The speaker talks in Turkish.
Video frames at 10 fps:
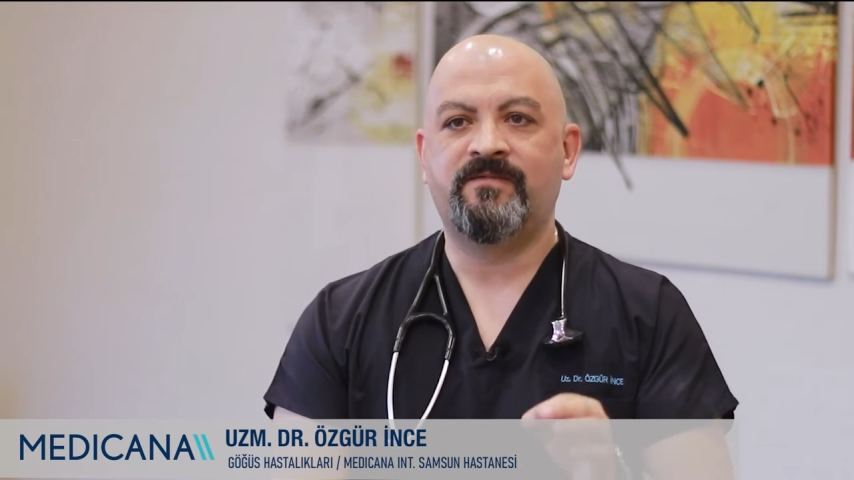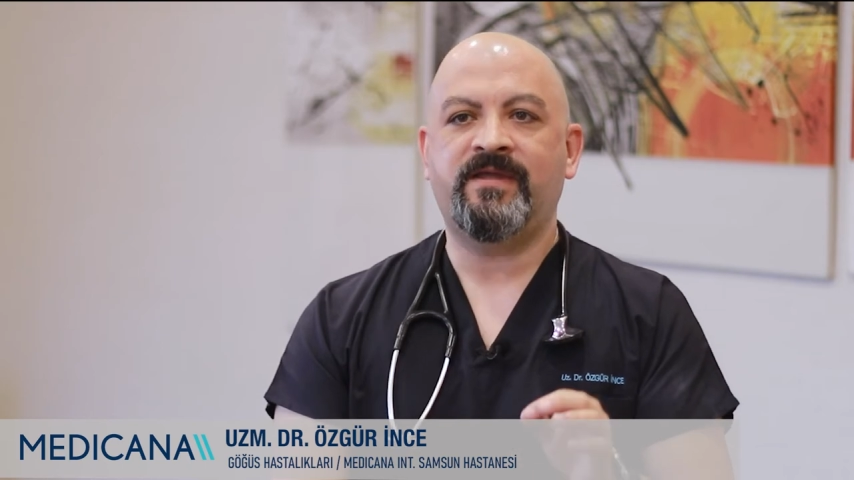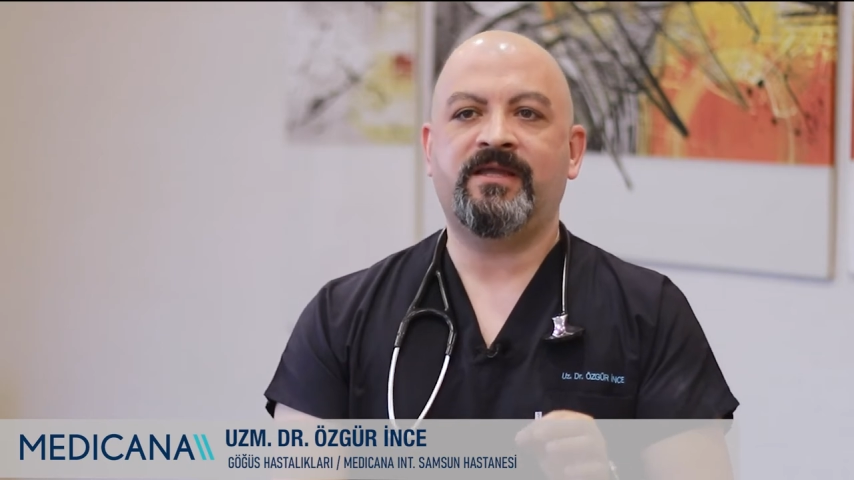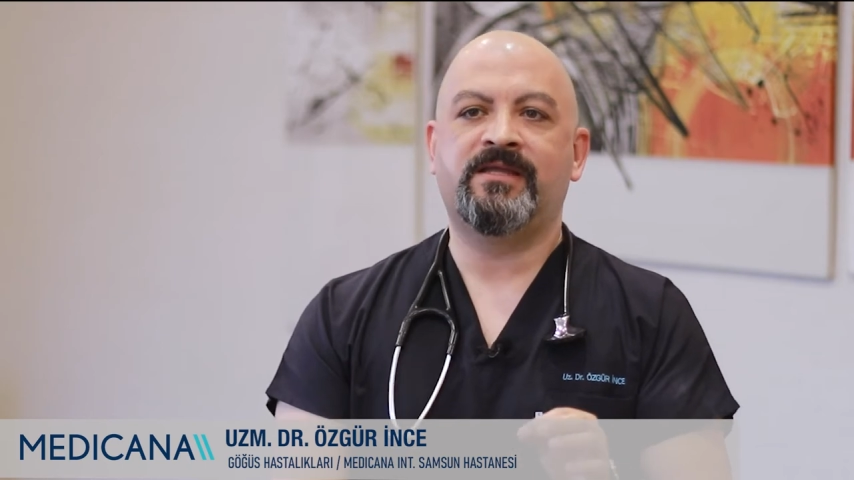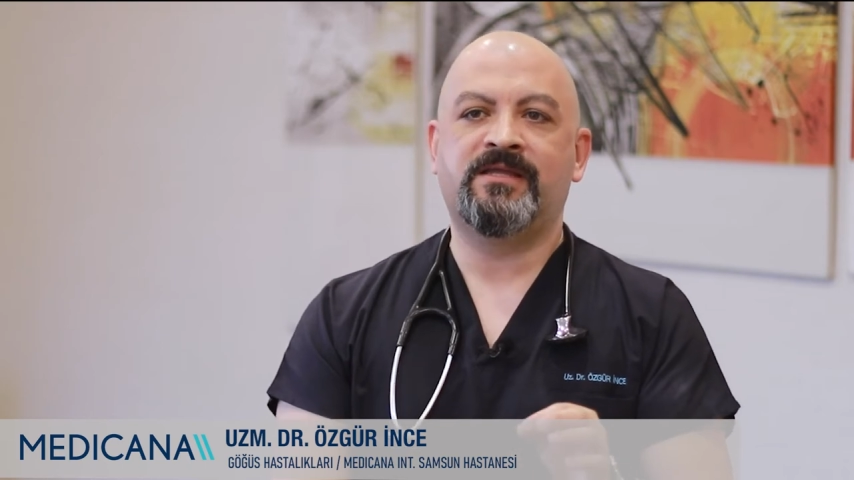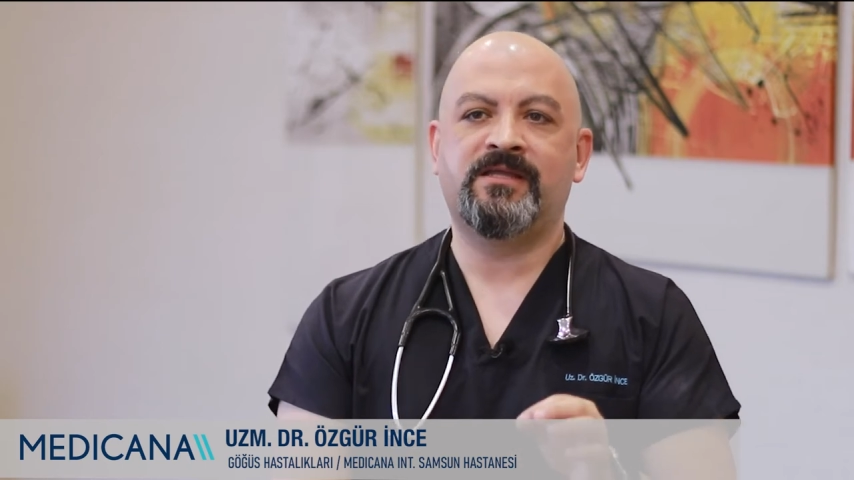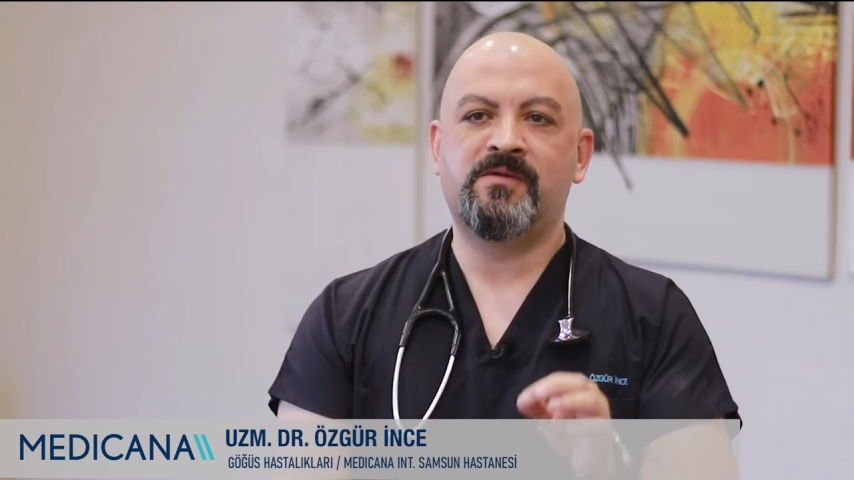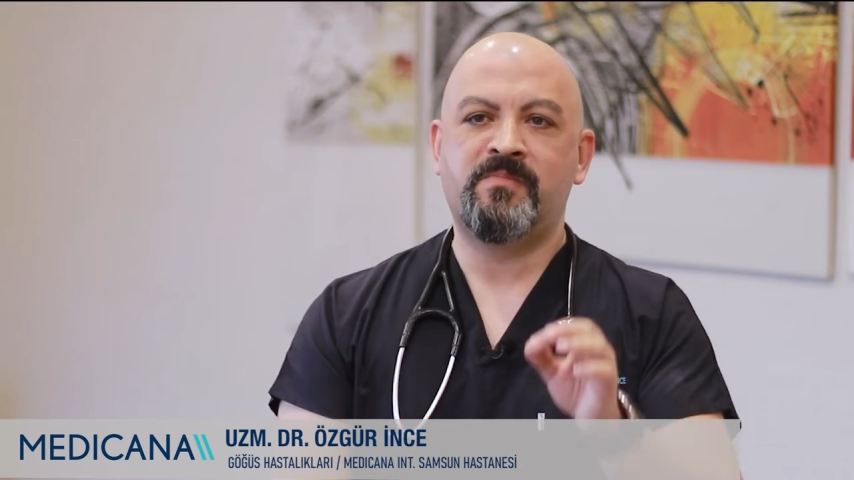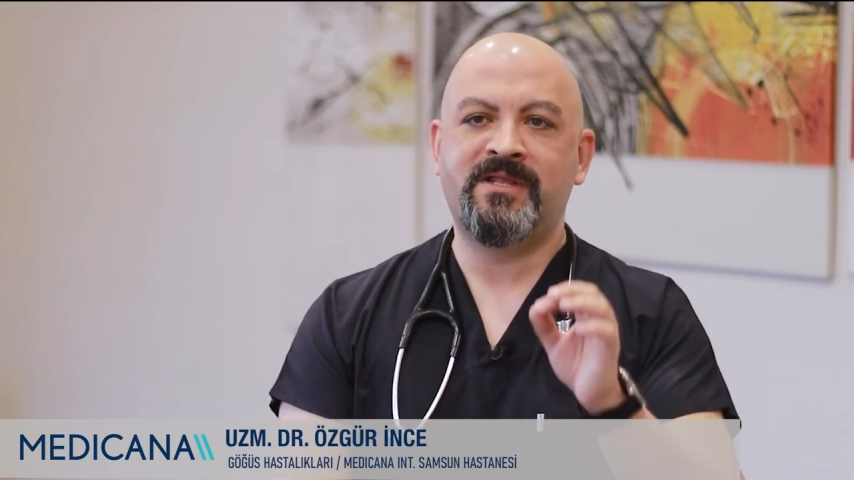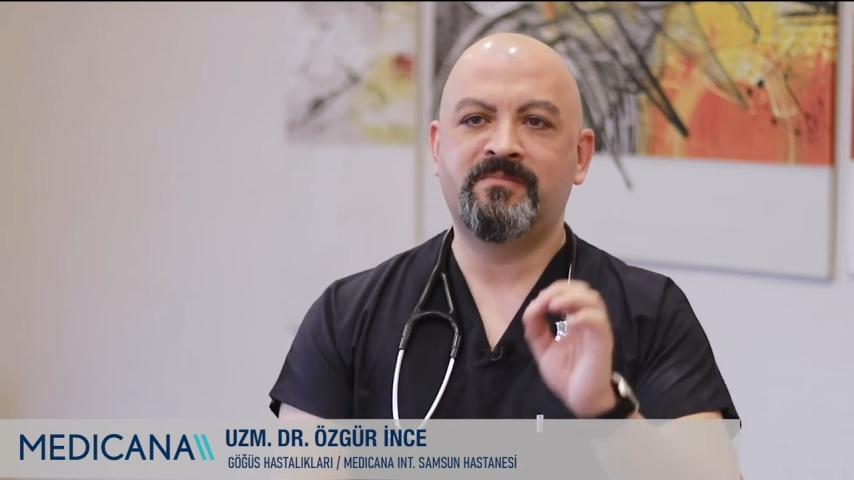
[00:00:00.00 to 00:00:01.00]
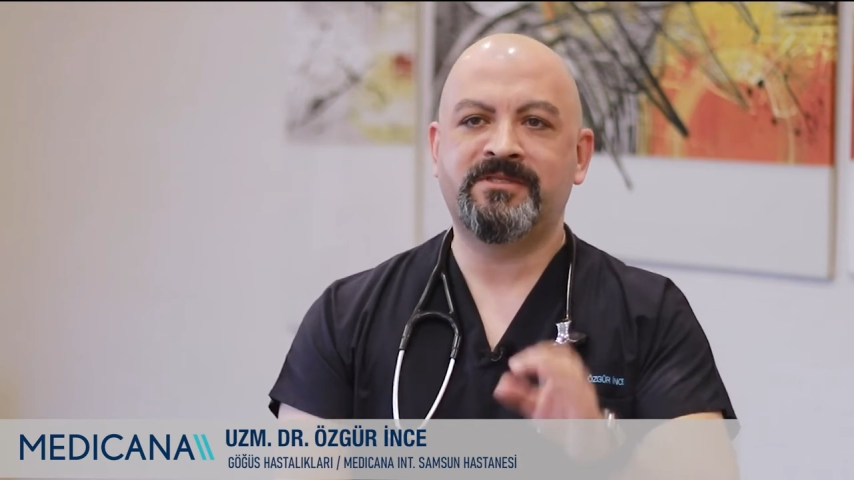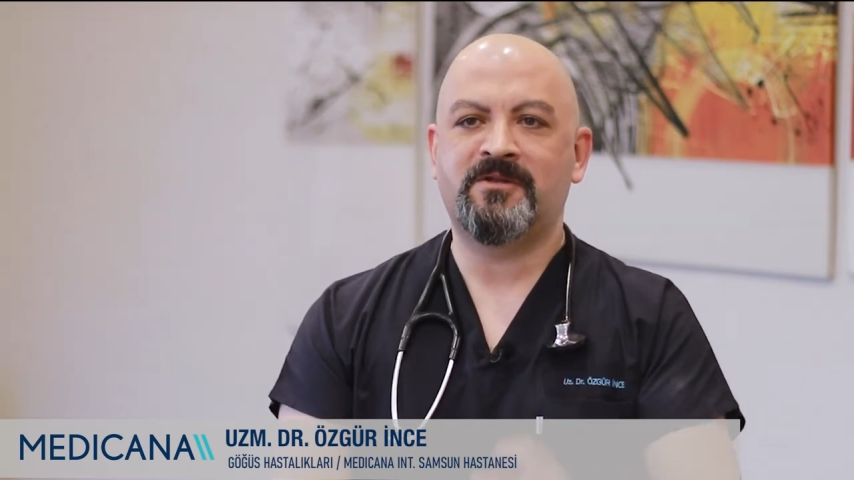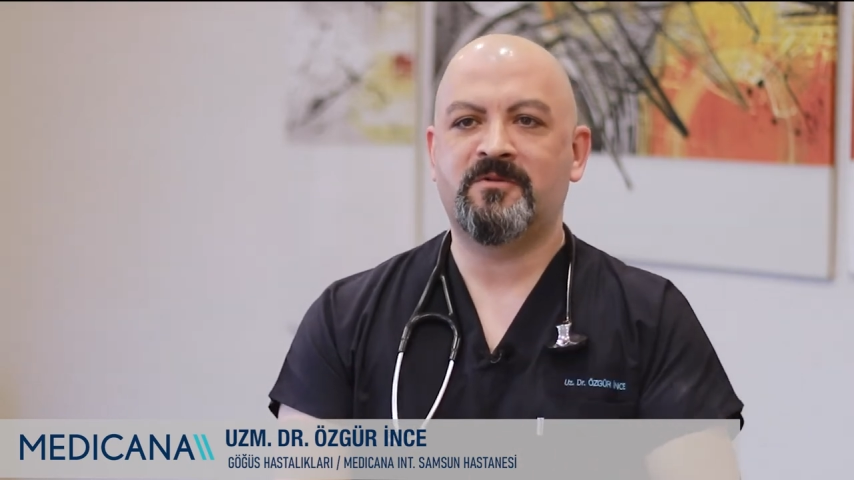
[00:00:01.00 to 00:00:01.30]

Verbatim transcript: ve e, bilimsel